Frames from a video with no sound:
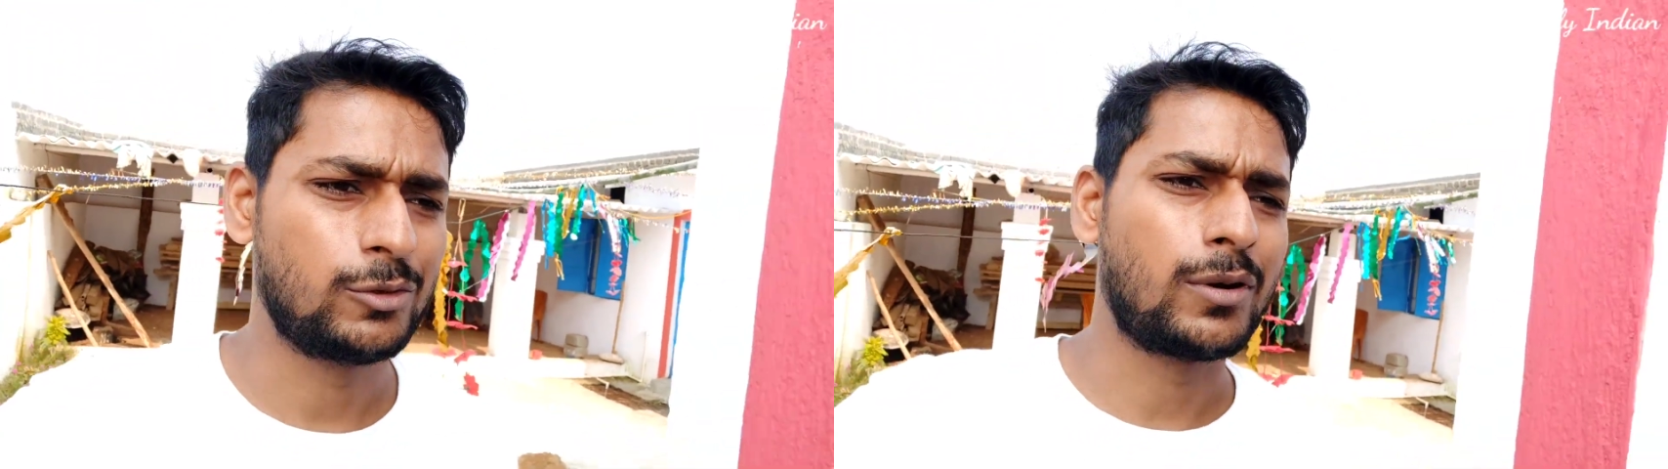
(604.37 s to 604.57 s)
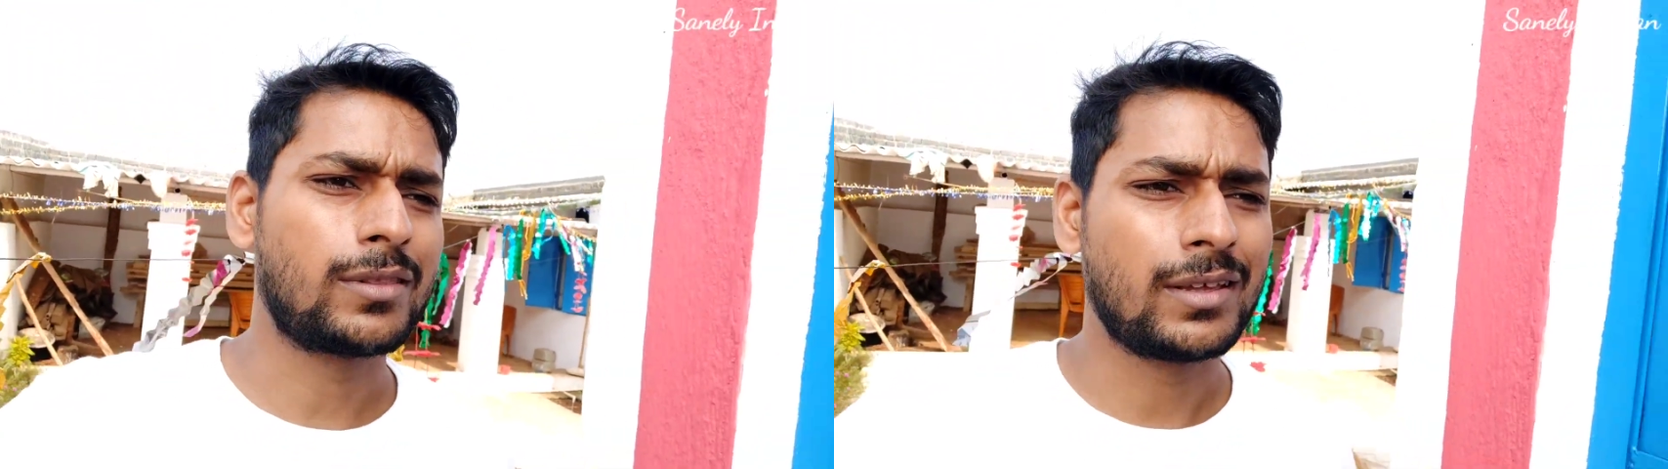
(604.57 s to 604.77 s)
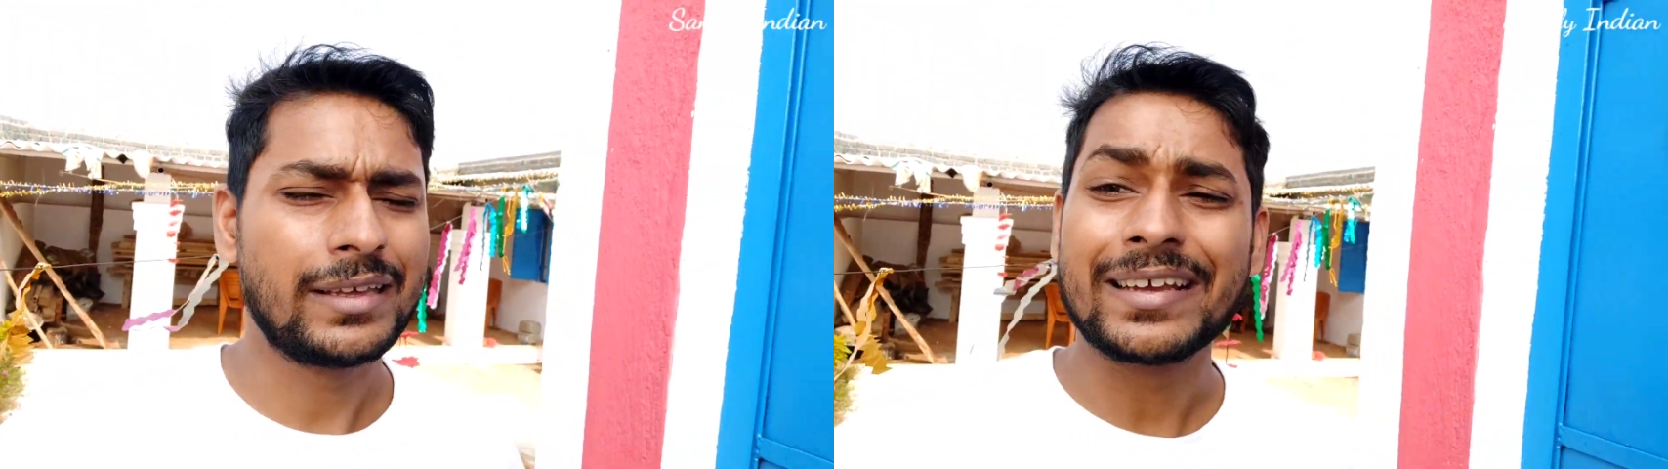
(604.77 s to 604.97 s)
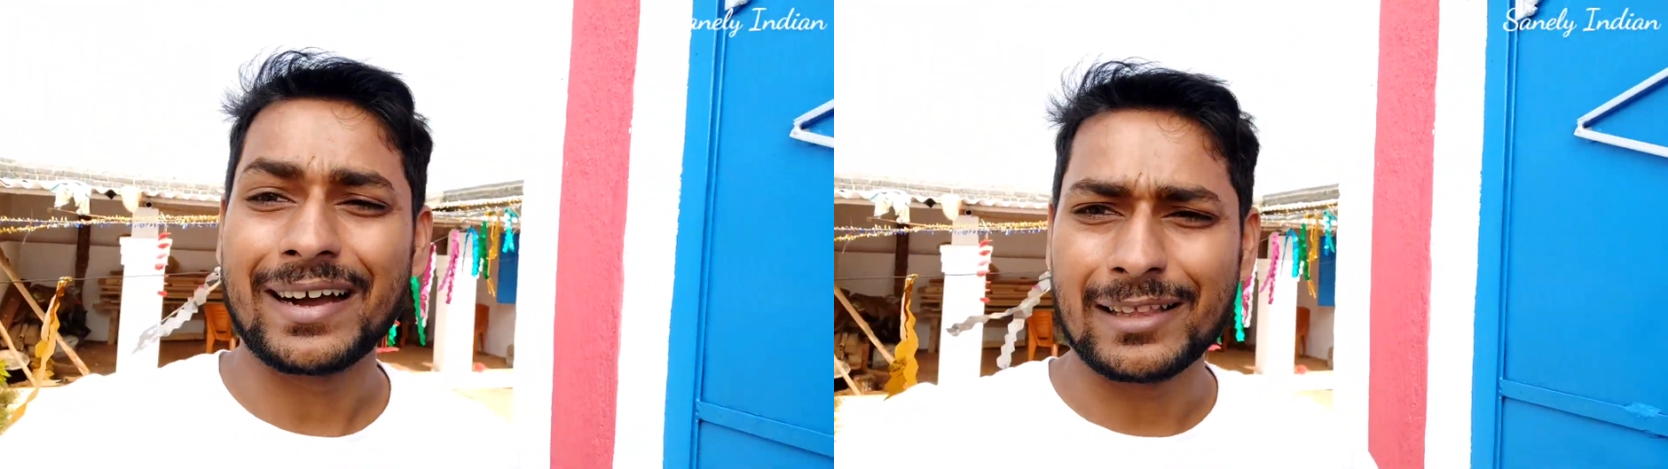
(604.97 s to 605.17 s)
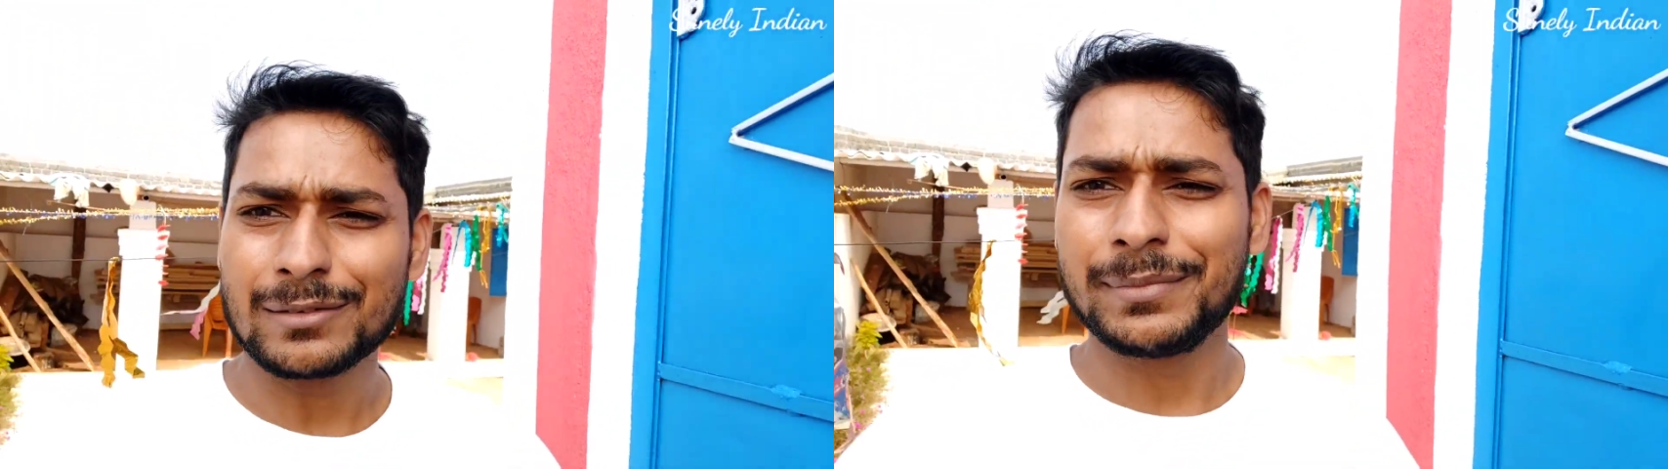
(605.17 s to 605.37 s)
थोड़ा सा
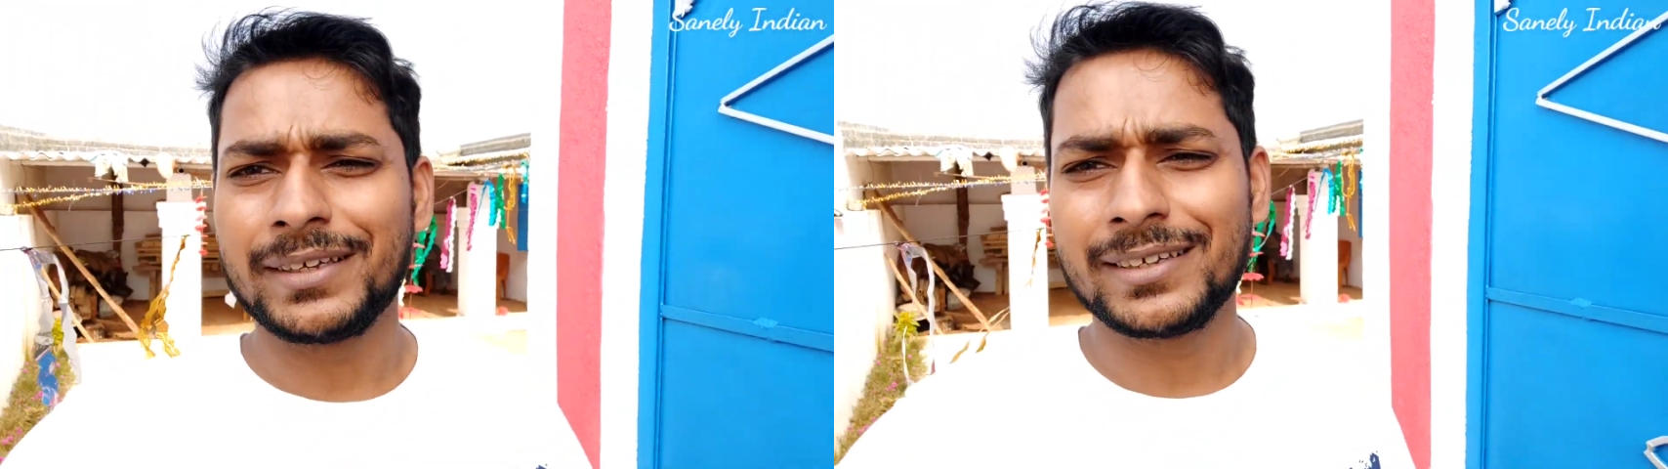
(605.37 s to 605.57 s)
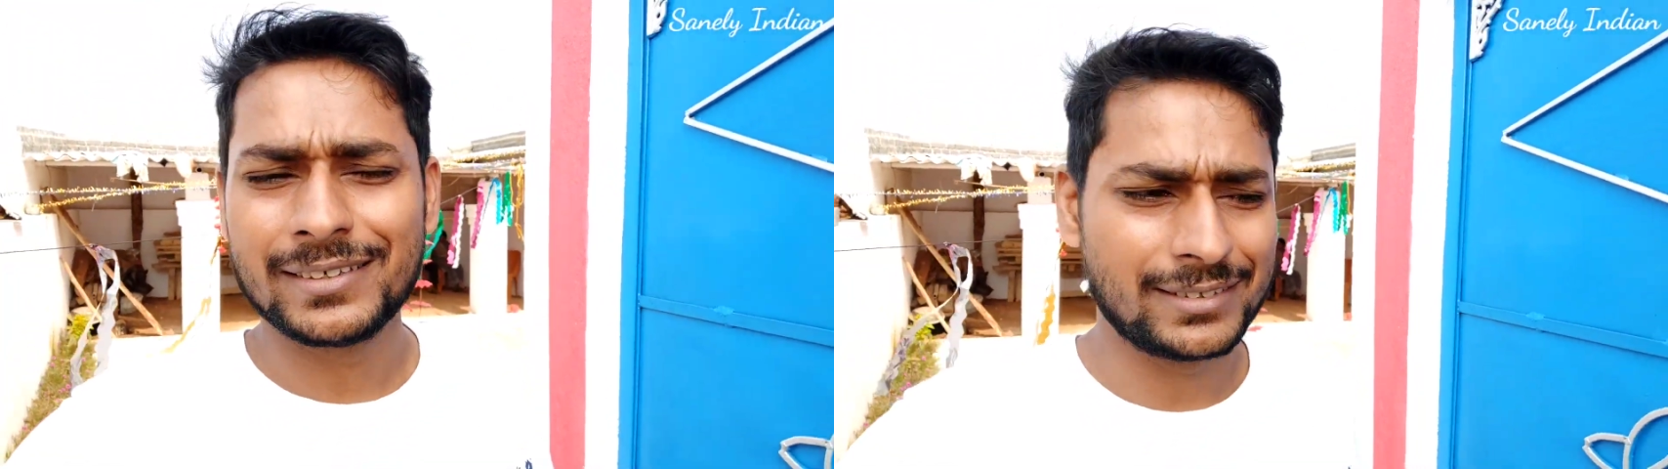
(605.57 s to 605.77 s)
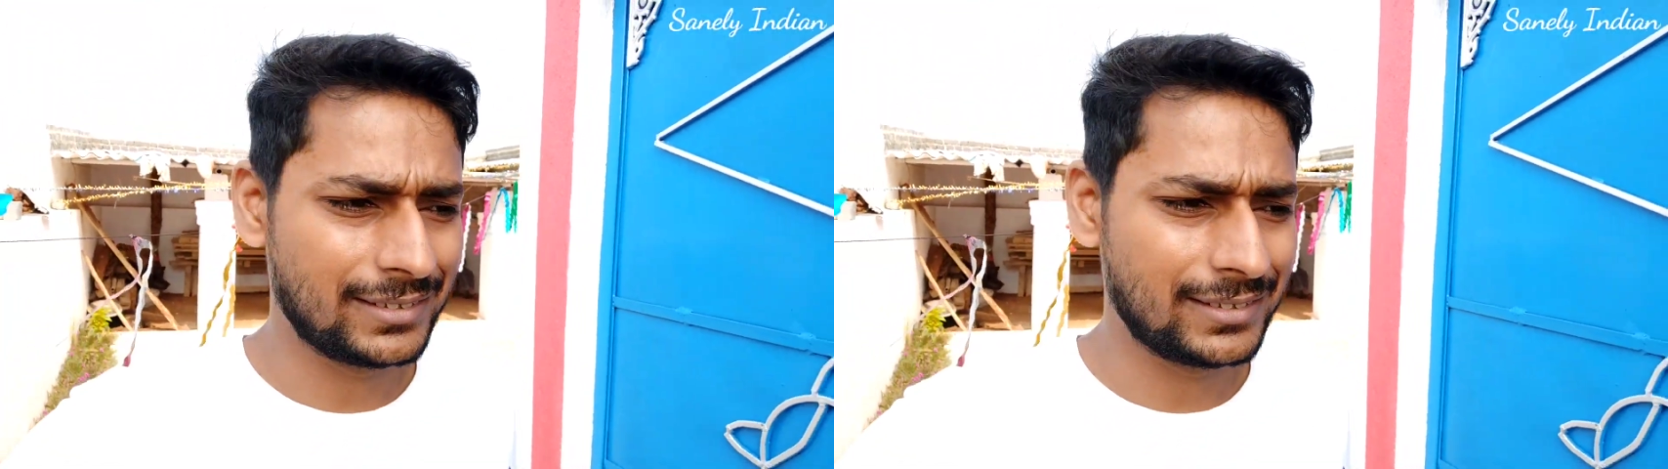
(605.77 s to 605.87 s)
एकांत में